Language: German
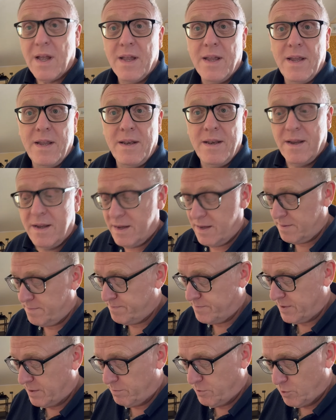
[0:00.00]
in, äh,
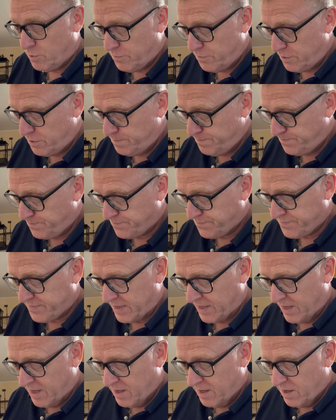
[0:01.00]
im Jofel
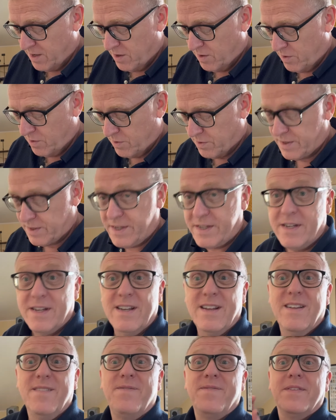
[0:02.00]
und
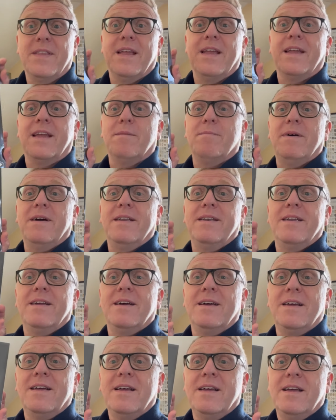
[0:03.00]
äh, ich habe ein
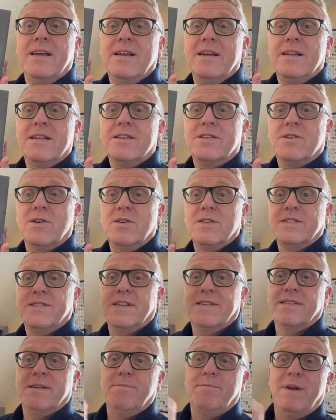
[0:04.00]
tolles
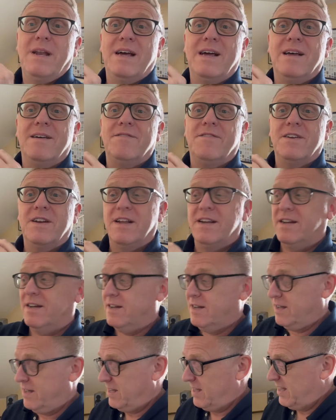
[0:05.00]
Exemplar von
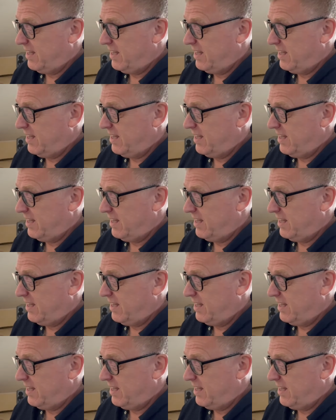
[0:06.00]
einer